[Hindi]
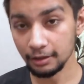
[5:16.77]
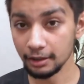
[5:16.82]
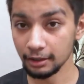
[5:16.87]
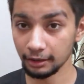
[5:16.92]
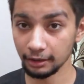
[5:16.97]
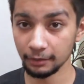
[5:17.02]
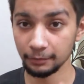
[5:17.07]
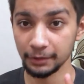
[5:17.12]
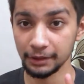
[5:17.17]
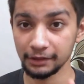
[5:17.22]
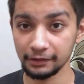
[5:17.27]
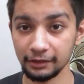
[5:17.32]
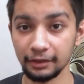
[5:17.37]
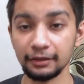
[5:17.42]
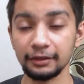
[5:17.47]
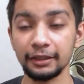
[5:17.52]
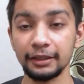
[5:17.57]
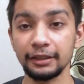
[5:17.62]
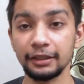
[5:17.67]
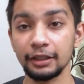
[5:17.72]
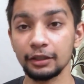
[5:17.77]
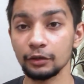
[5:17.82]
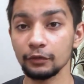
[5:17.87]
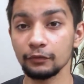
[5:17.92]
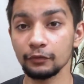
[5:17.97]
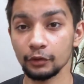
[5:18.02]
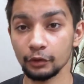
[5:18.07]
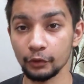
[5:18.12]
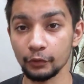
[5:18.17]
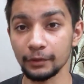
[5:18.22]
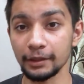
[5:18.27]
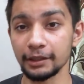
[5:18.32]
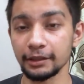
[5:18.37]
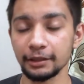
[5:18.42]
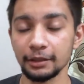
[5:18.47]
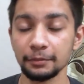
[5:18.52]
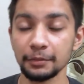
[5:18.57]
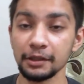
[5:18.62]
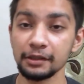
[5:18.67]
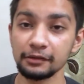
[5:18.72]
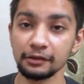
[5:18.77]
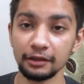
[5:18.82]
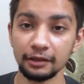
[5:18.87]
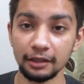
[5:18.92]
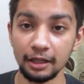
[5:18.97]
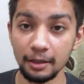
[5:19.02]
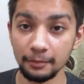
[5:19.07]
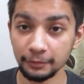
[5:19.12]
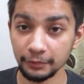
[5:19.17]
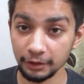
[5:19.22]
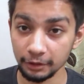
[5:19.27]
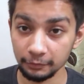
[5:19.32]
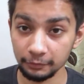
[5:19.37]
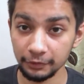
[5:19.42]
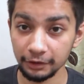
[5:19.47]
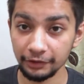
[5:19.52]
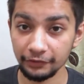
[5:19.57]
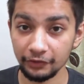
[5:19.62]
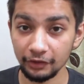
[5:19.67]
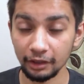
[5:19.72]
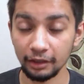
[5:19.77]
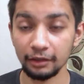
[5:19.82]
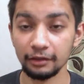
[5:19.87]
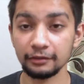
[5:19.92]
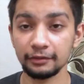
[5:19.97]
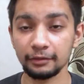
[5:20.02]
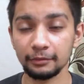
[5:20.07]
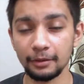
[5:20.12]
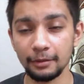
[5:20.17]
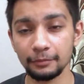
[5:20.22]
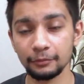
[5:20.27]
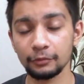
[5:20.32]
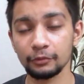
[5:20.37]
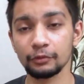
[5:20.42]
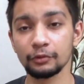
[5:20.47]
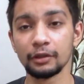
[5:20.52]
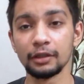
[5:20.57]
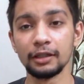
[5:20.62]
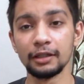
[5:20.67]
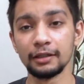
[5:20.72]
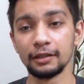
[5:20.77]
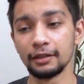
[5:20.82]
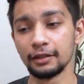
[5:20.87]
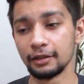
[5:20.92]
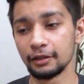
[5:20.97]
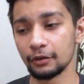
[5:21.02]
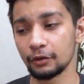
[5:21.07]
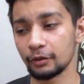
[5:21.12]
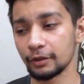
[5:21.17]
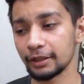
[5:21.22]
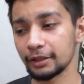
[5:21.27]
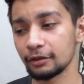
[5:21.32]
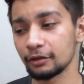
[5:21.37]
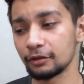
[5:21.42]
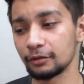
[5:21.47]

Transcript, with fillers: अगर पल्सर लेनी है तो वो क्यों लेनी है पल्सर आप तब लीजिएगा जब आपको एक